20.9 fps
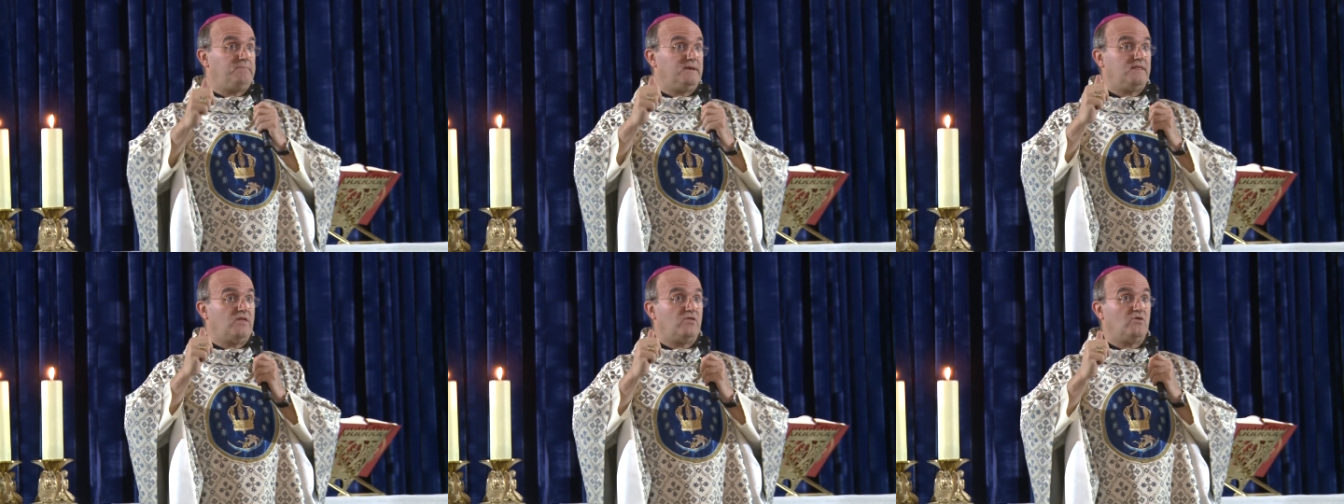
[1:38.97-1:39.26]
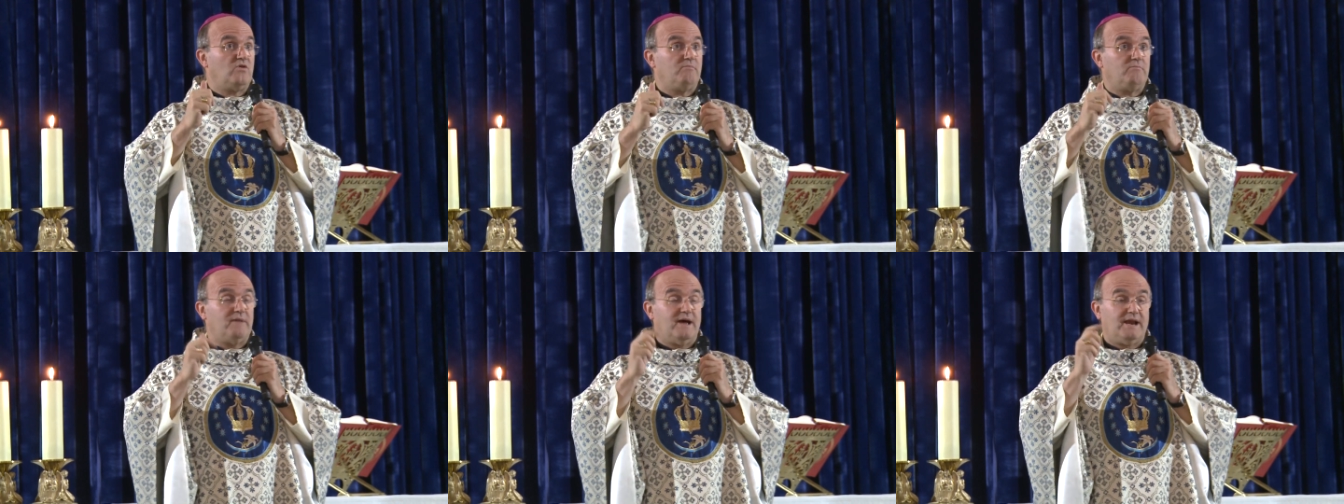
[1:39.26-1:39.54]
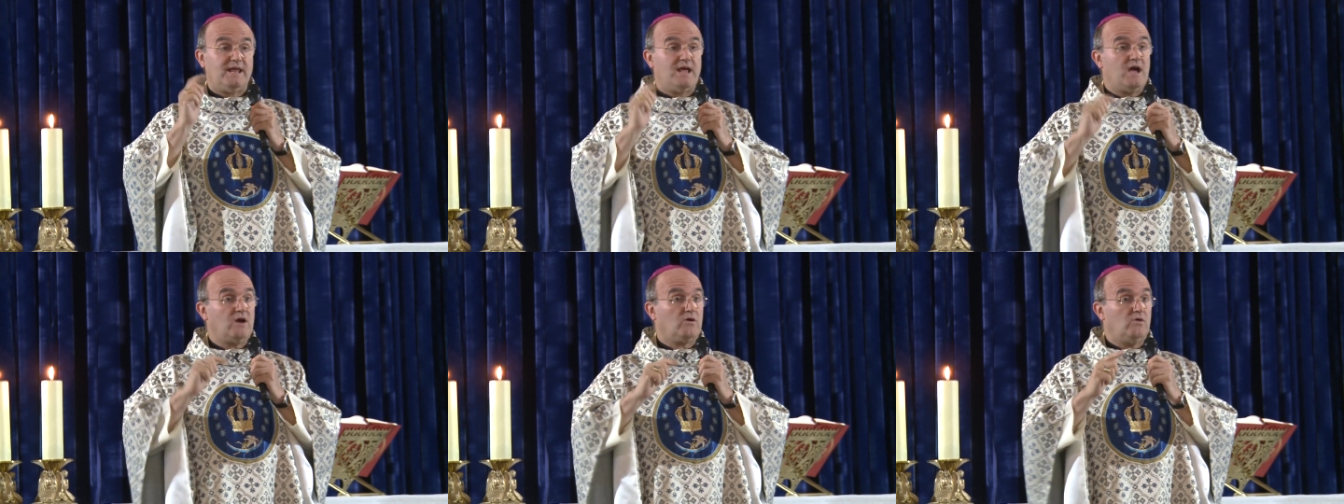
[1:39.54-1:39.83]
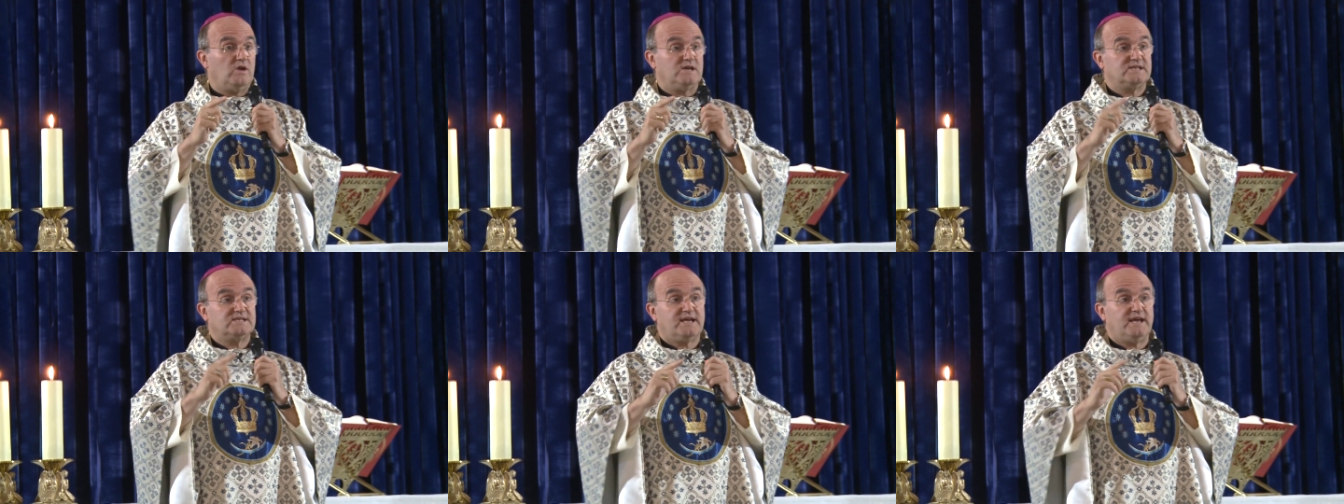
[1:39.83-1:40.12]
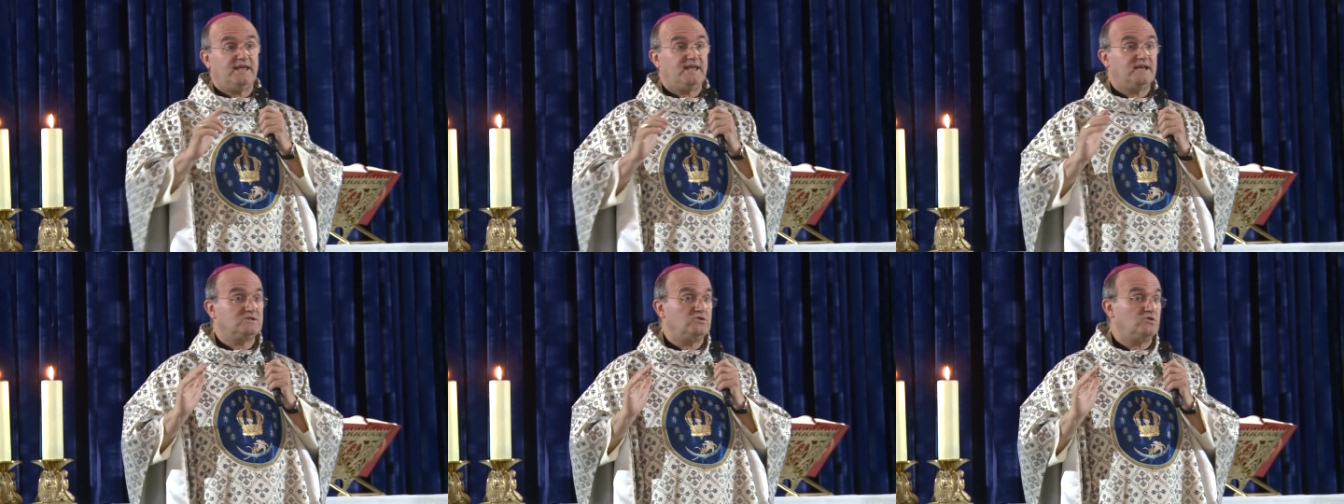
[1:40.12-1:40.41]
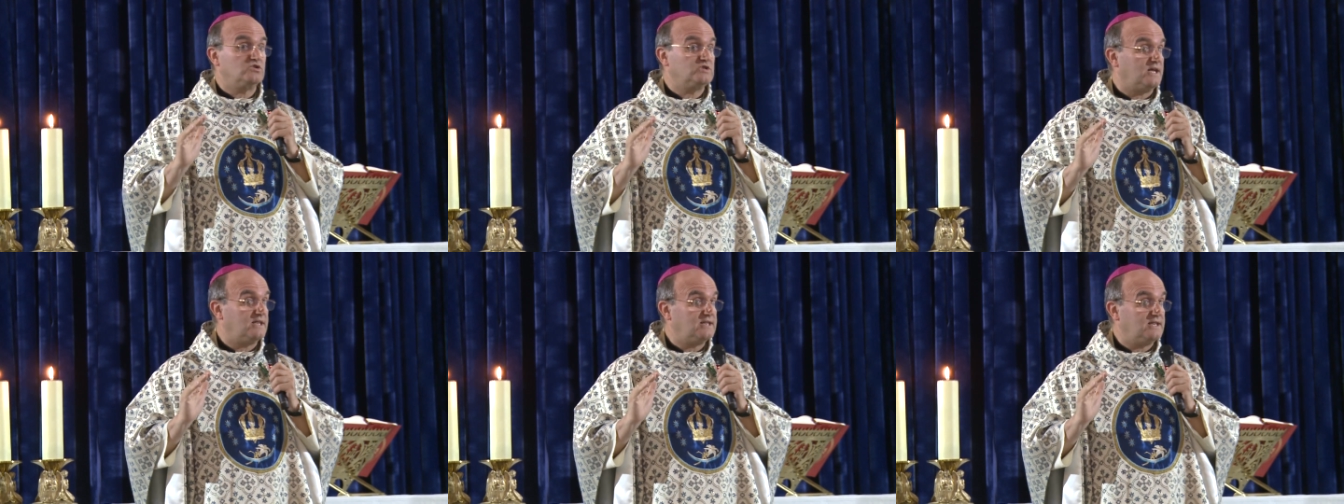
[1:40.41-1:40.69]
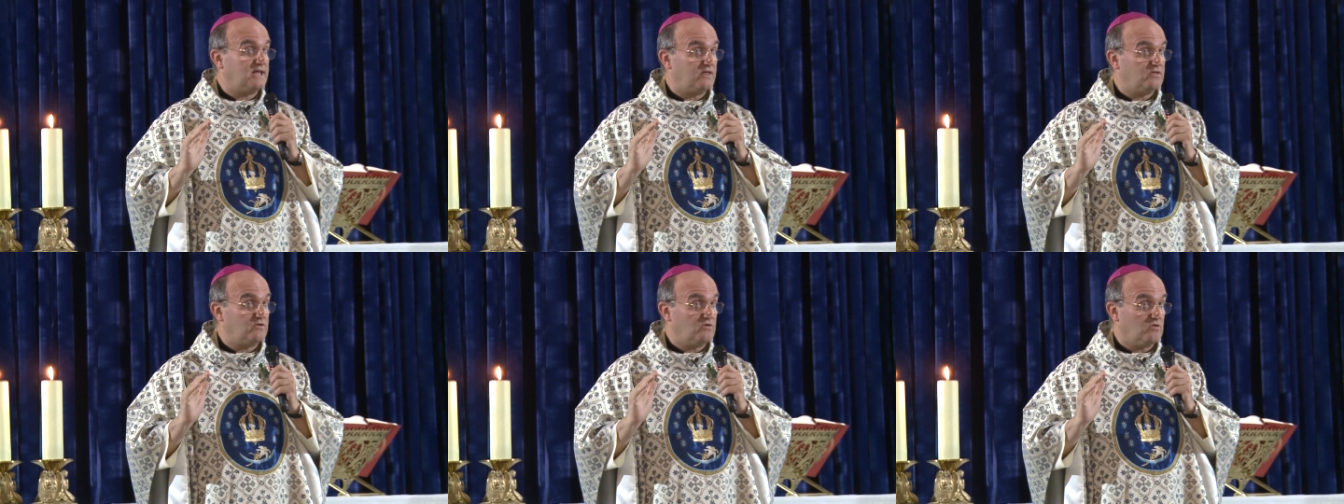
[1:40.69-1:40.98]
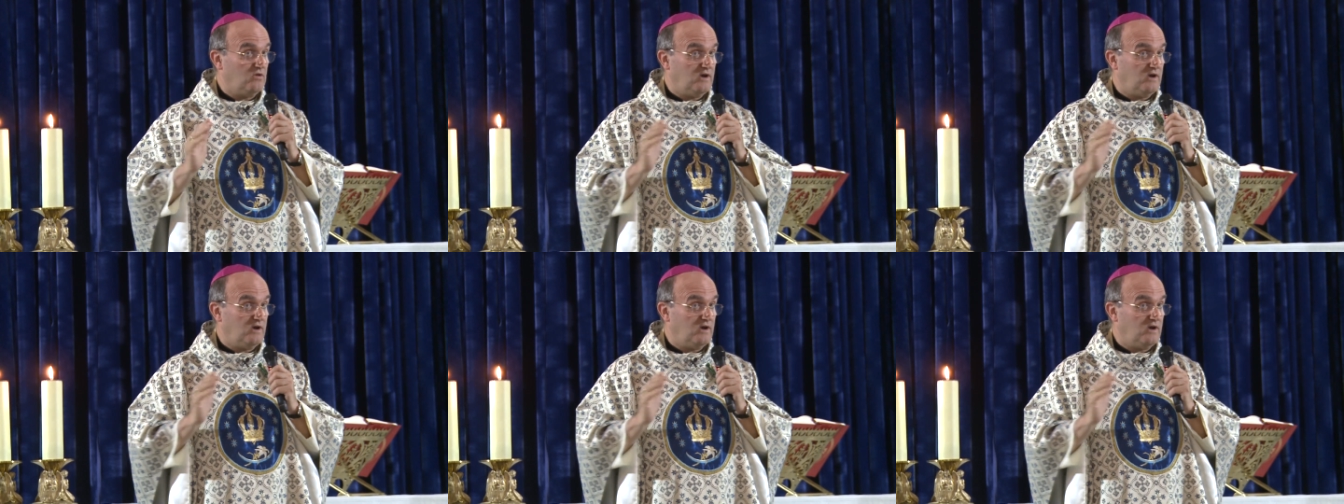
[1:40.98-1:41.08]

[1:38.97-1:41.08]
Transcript: pedido a María con las que ellas nos han dado,